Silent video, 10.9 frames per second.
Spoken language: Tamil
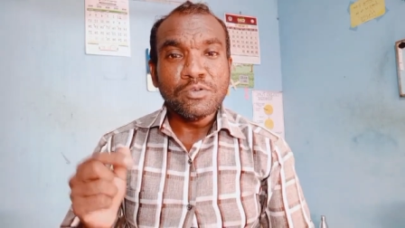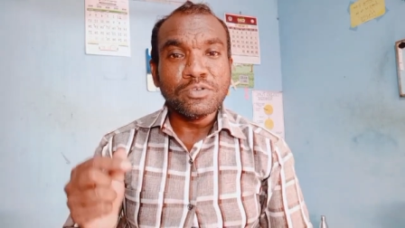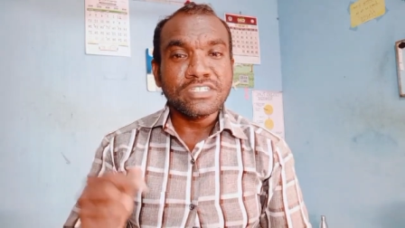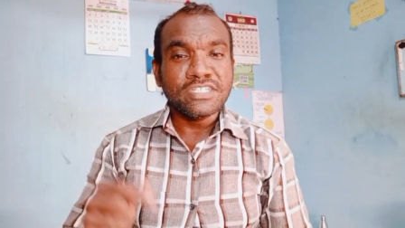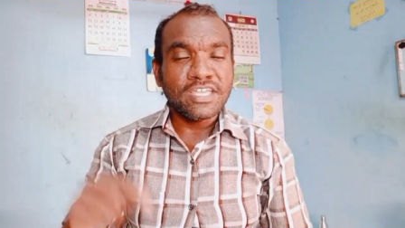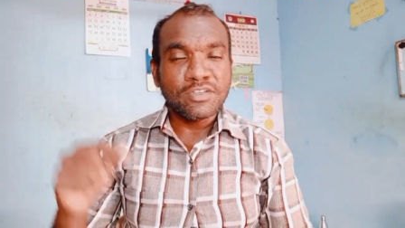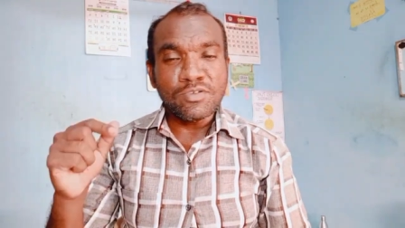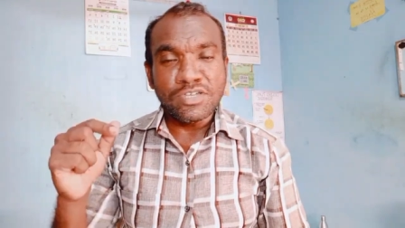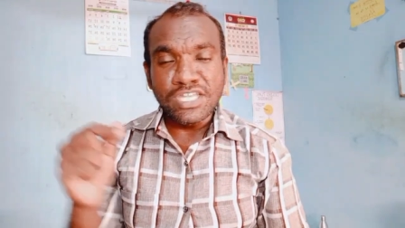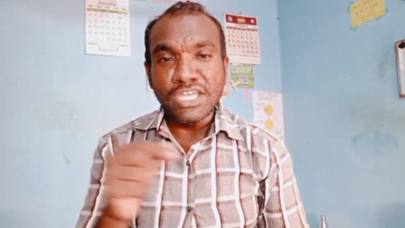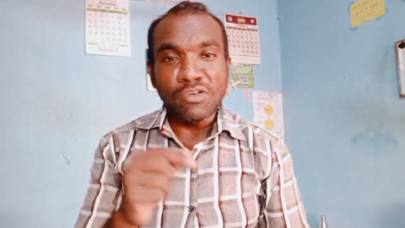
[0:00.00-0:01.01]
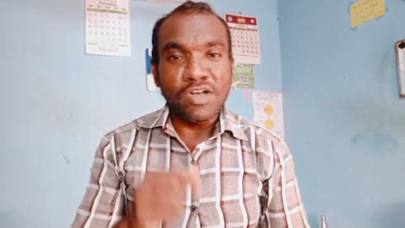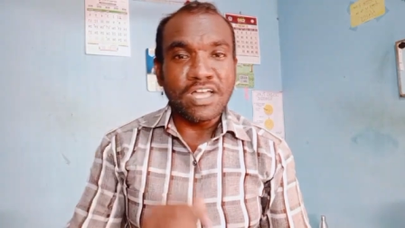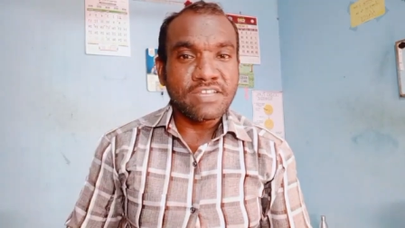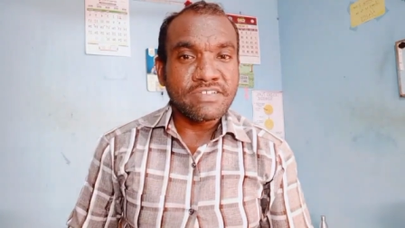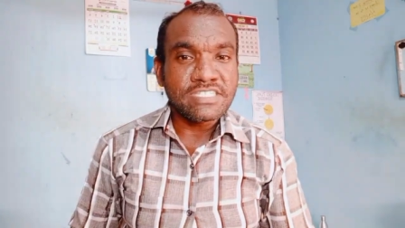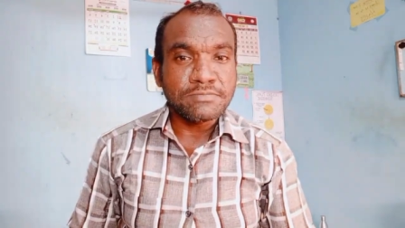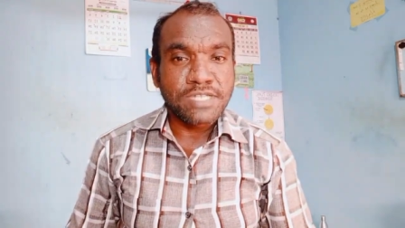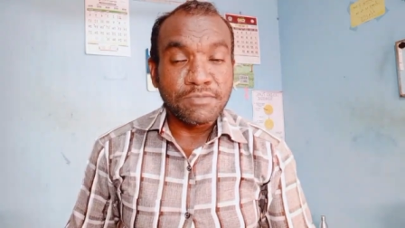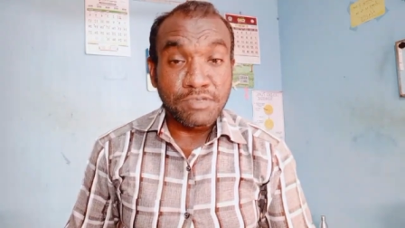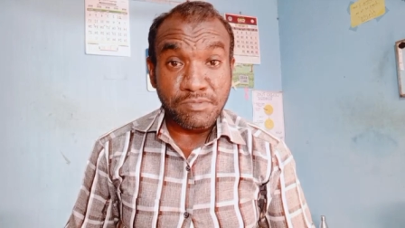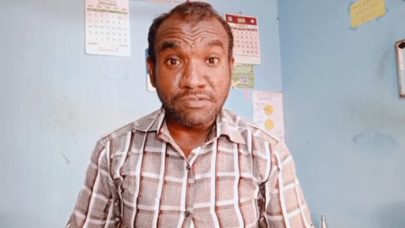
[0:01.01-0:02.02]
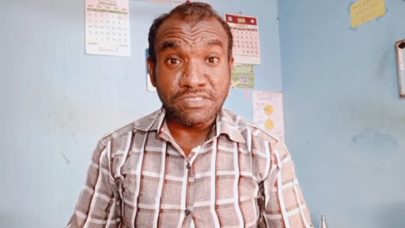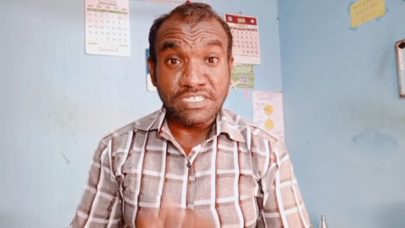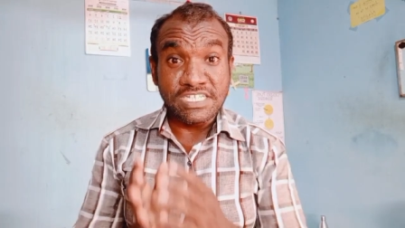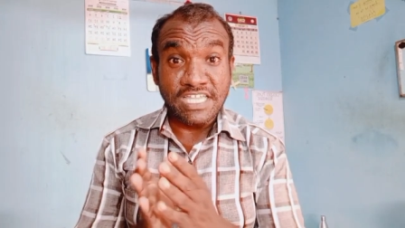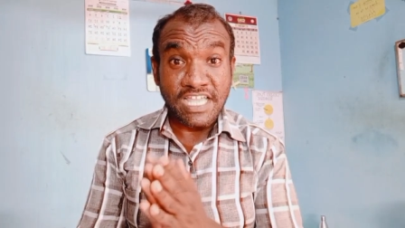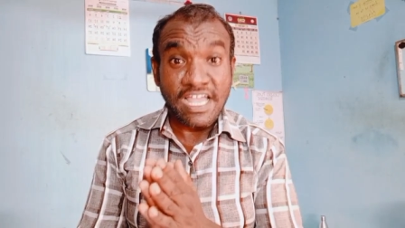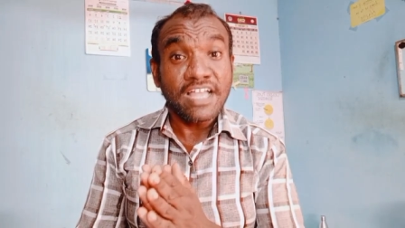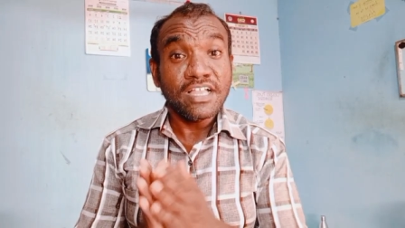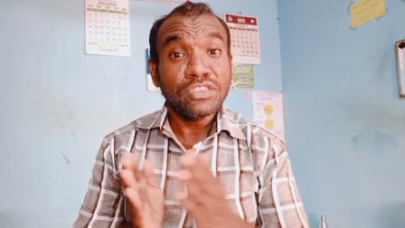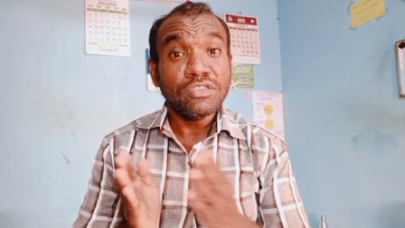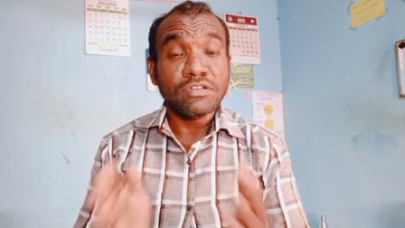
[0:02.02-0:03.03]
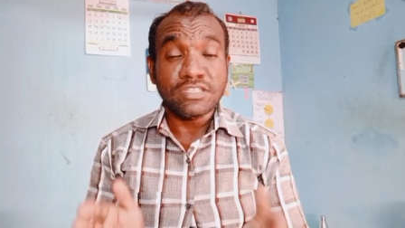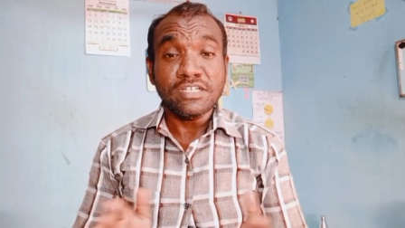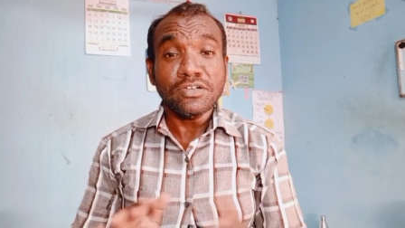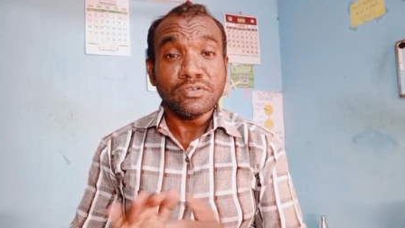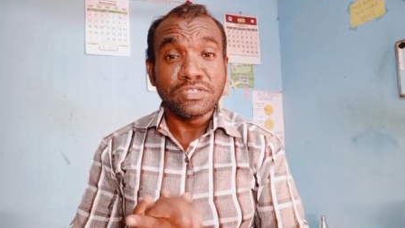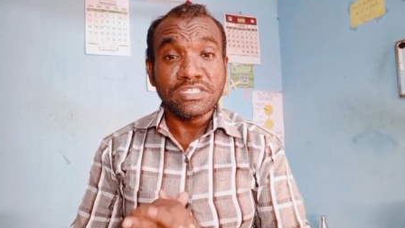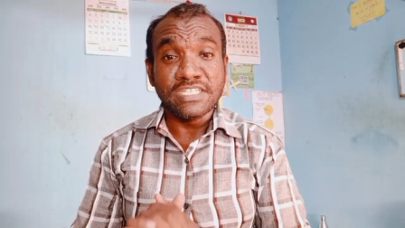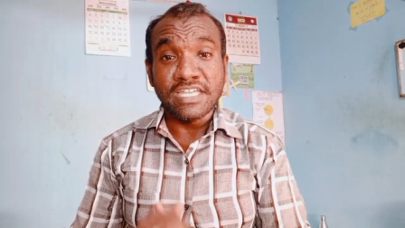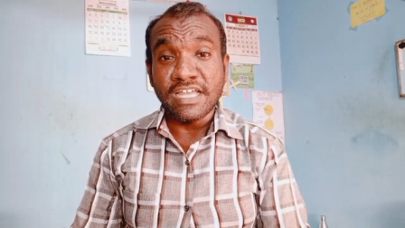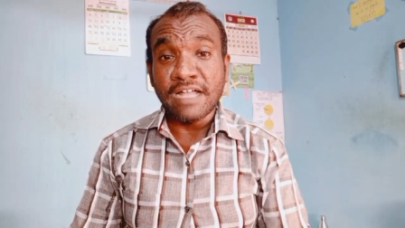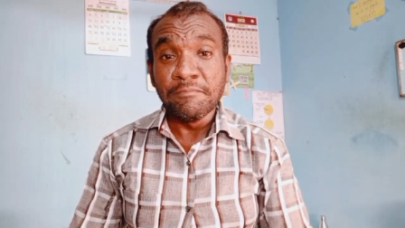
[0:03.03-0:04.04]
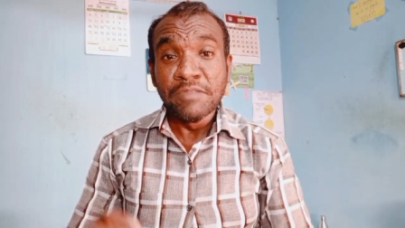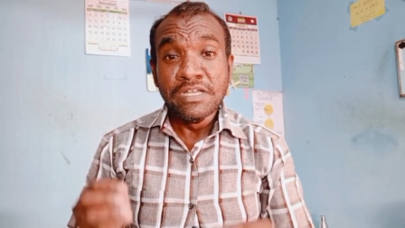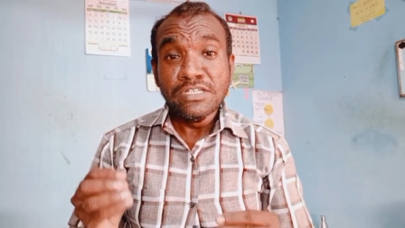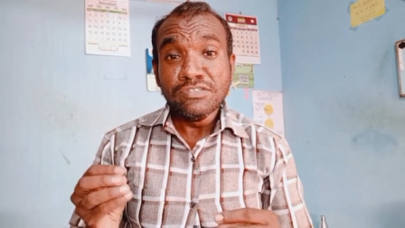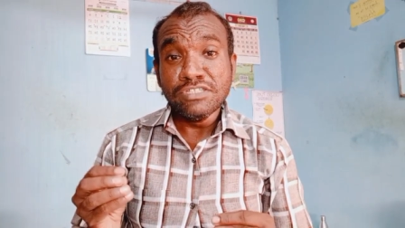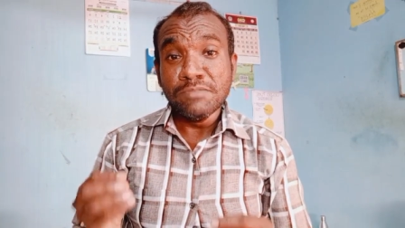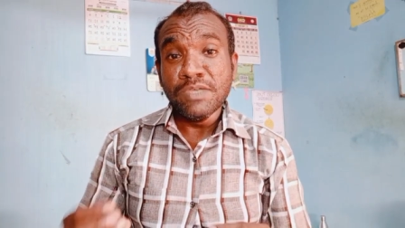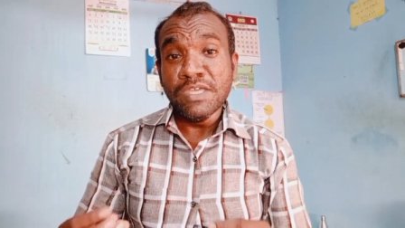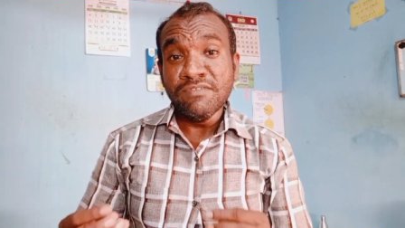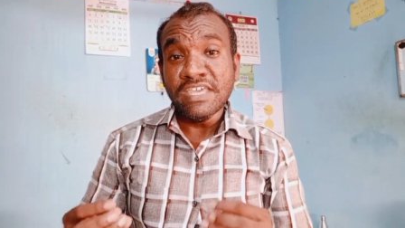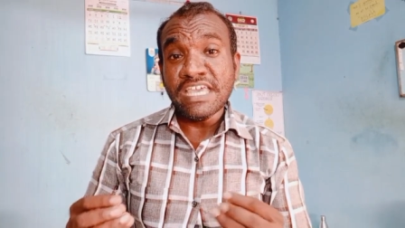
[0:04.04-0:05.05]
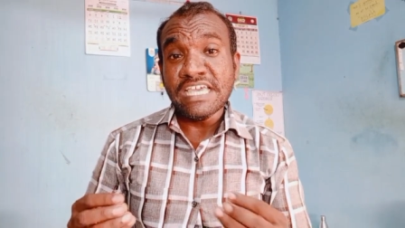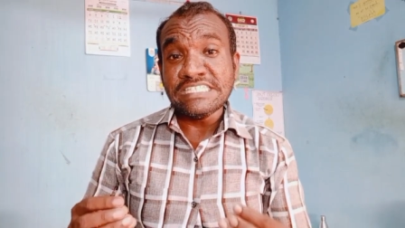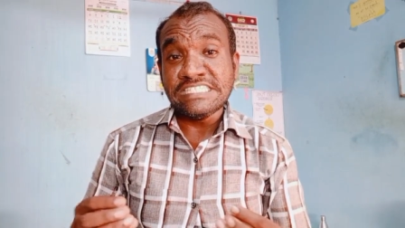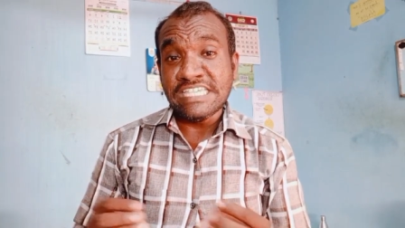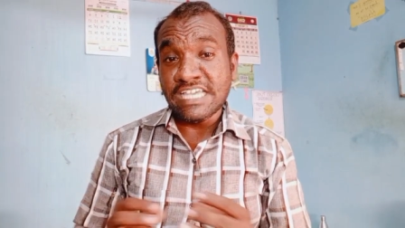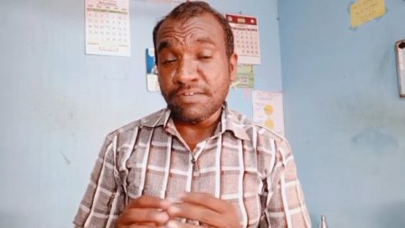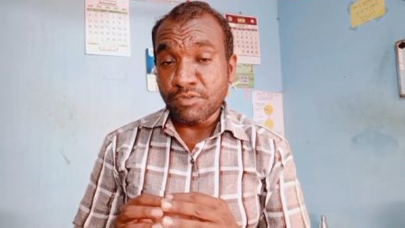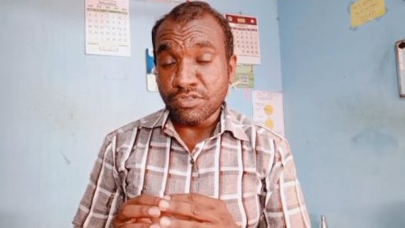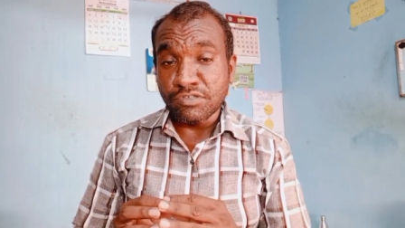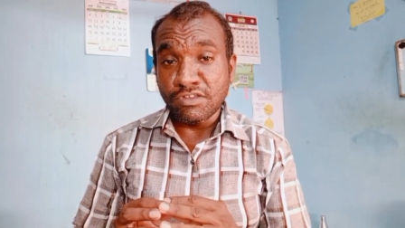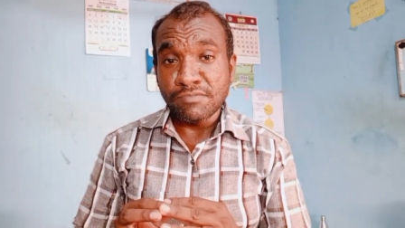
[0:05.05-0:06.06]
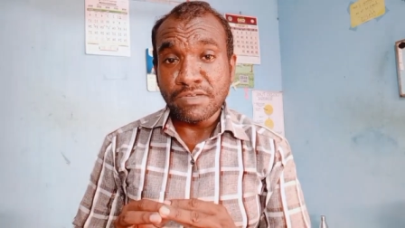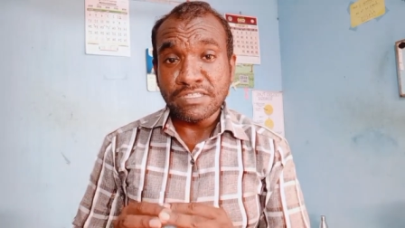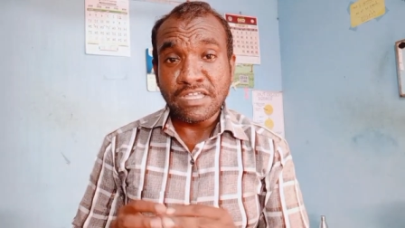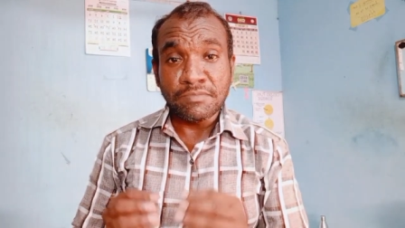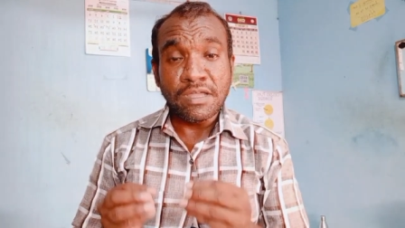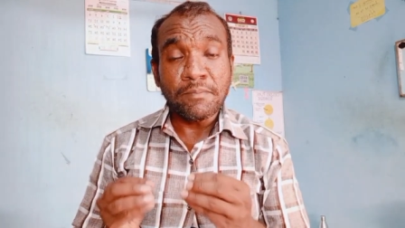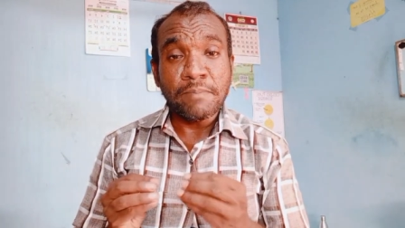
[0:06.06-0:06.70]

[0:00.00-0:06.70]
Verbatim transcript: கொடுத்துட்டே இருக்கோம் நீங்கள் உங்கள் ஆதரவை சப்ஸ்கிரைப் மூலமாக கொடுத்துட்ருக்கீங்க தொடர்ந்து கொடுத்துட்டே இருங்க ஸோ இந்த பிவிஎஸ்சி பொறுத்த வரைக்கும் பார்த்தீங்க அப்படின்னா